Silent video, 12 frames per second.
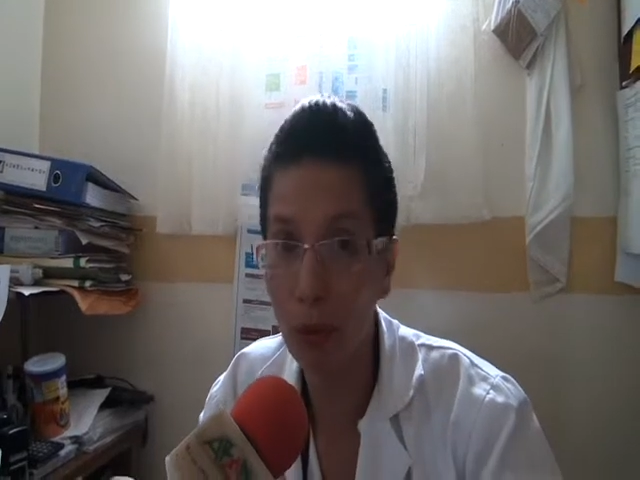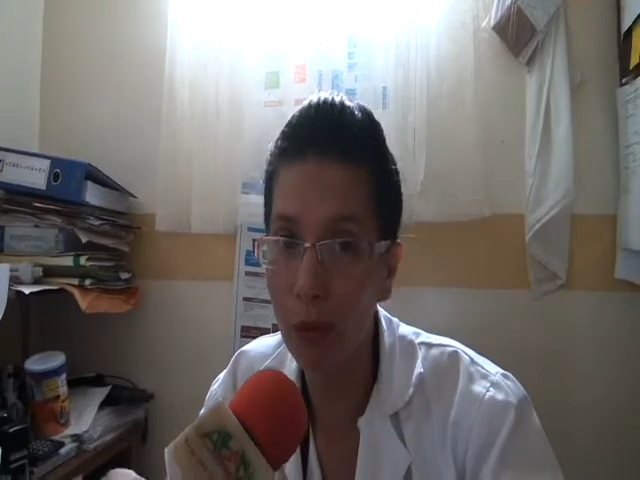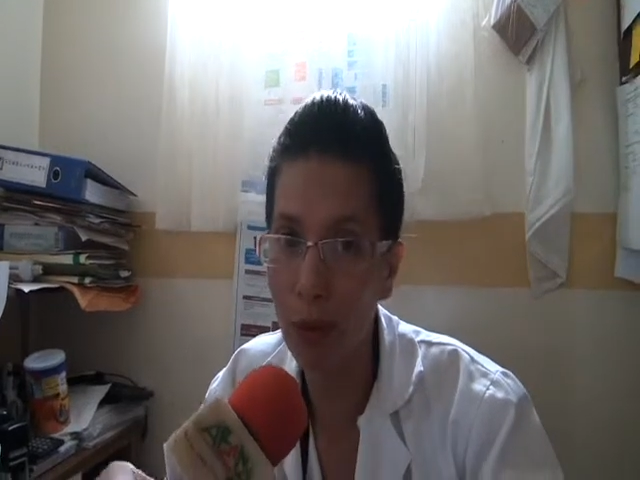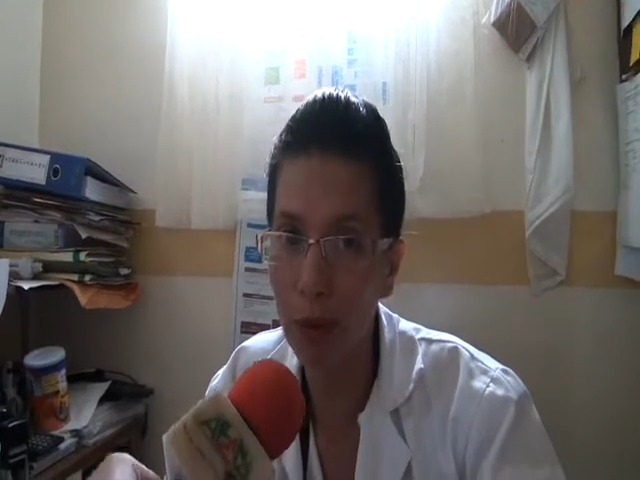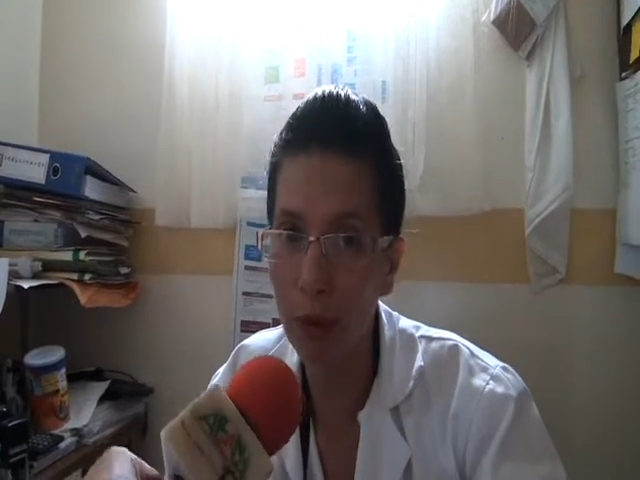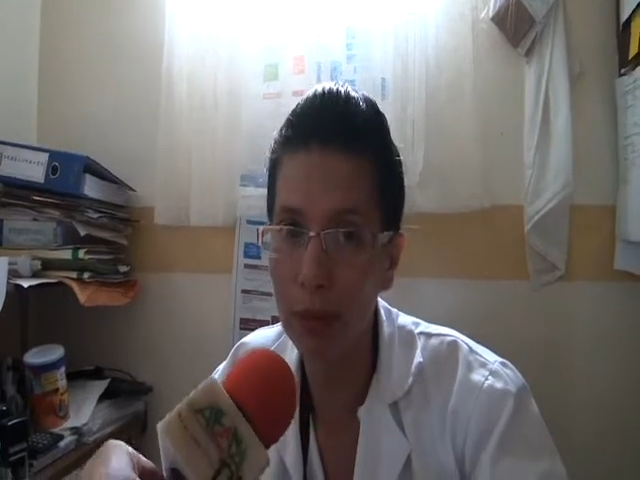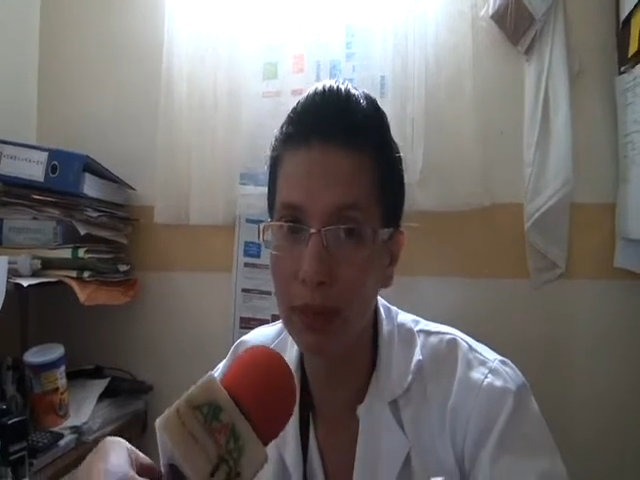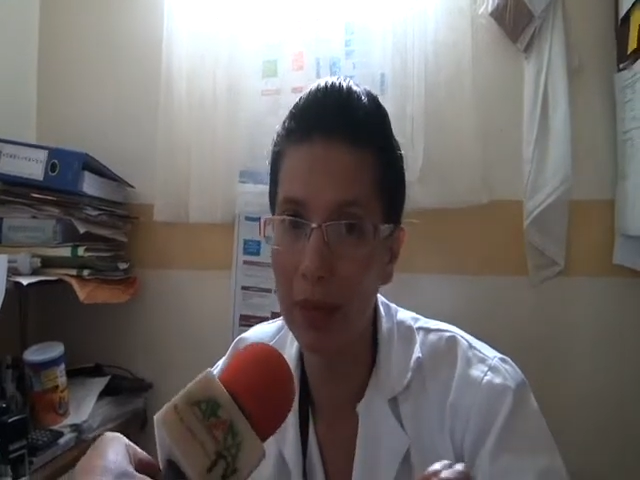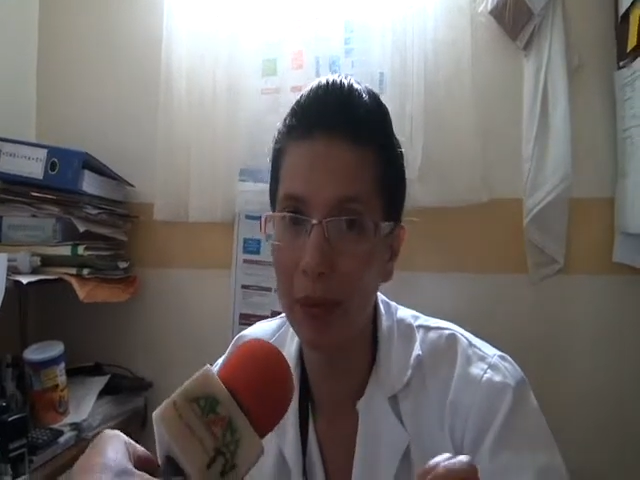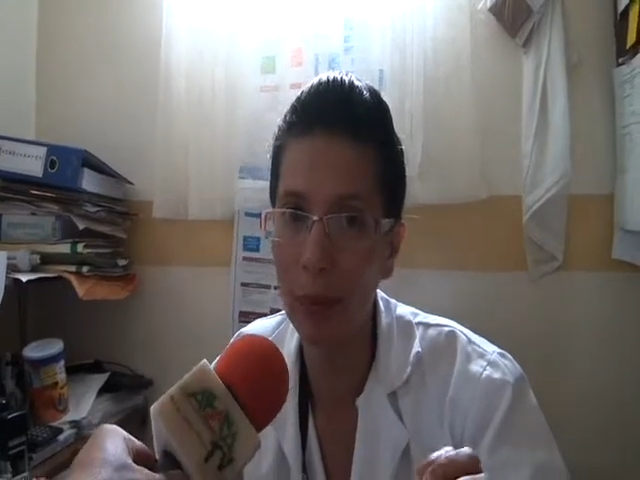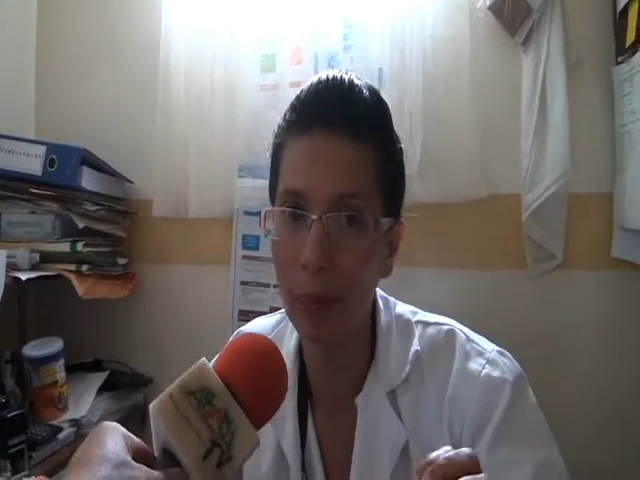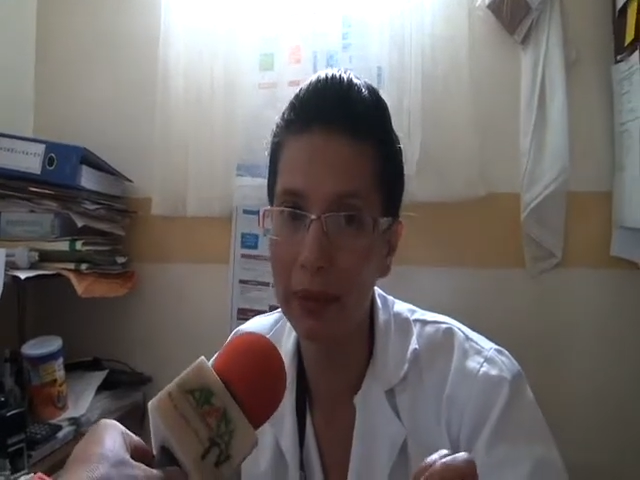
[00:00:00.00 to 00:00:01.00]

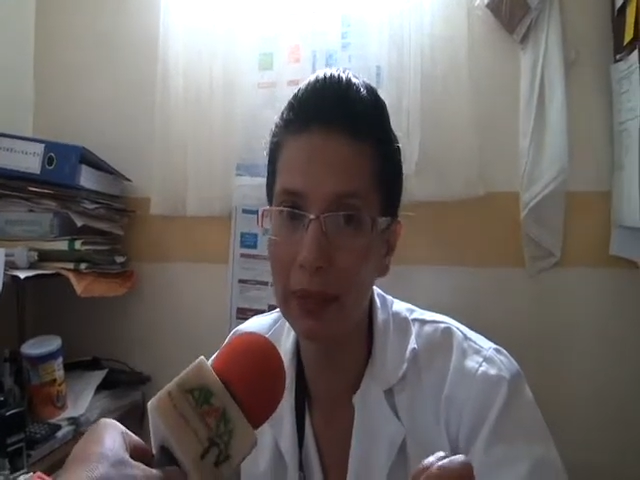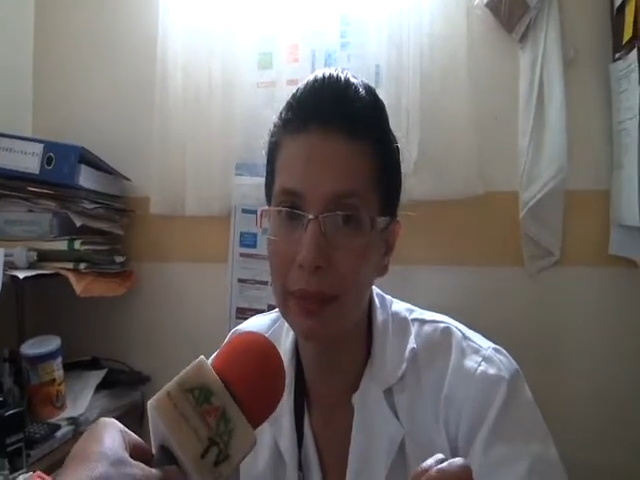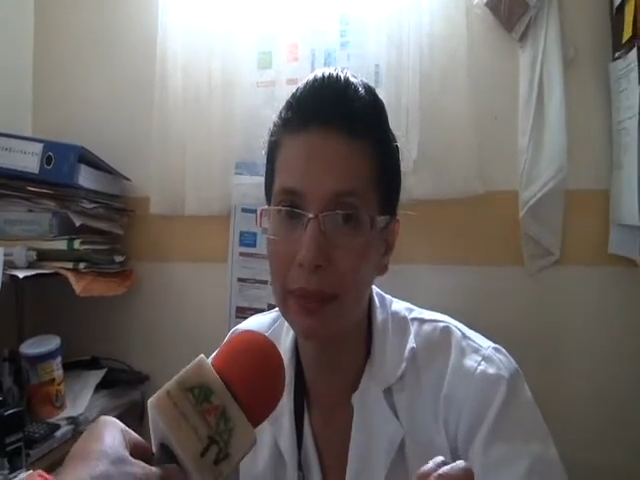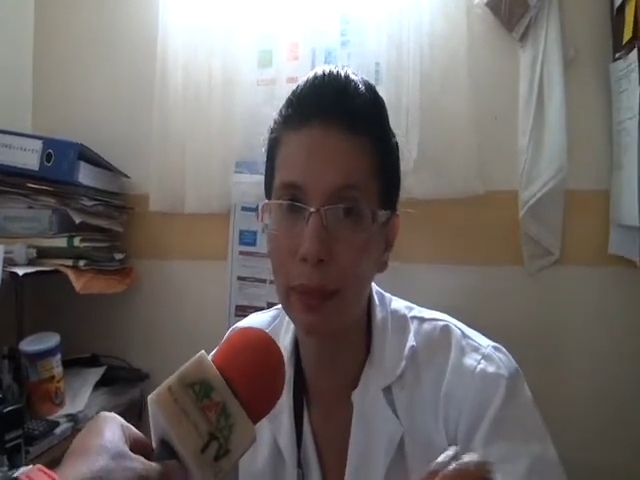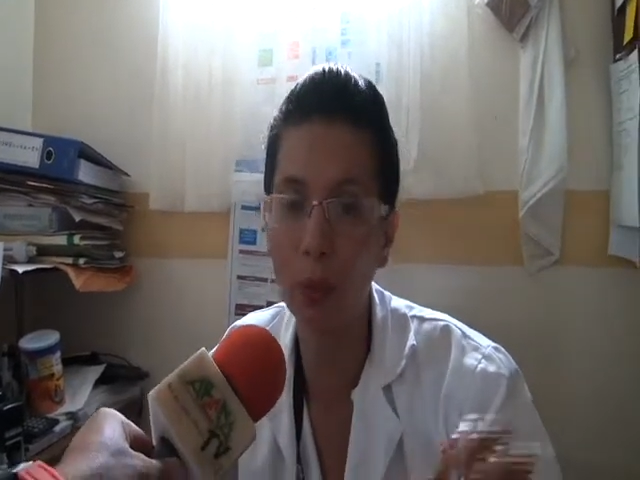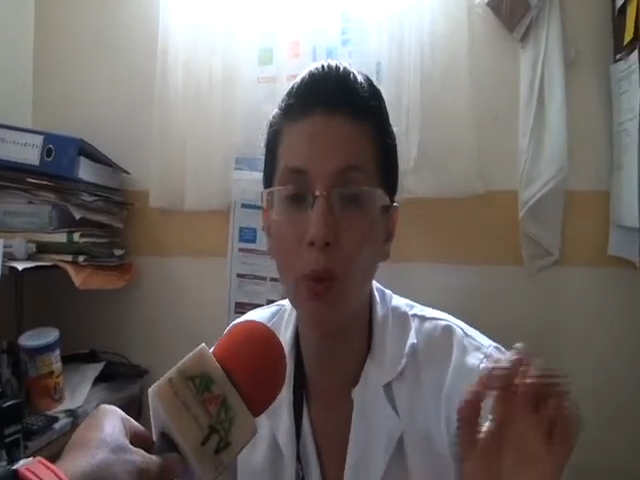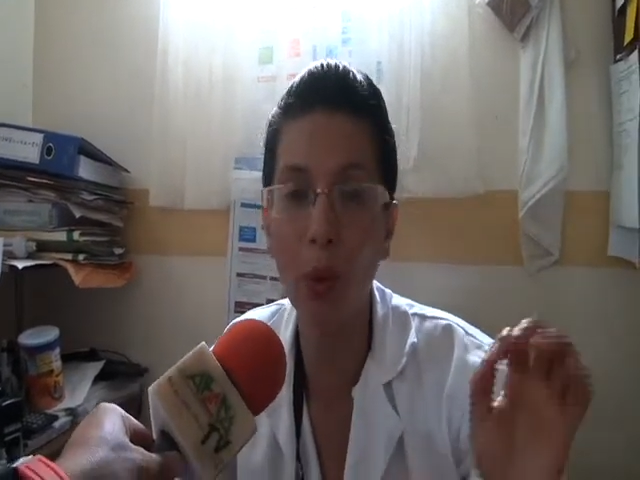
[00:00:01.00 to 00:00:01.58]
determinando si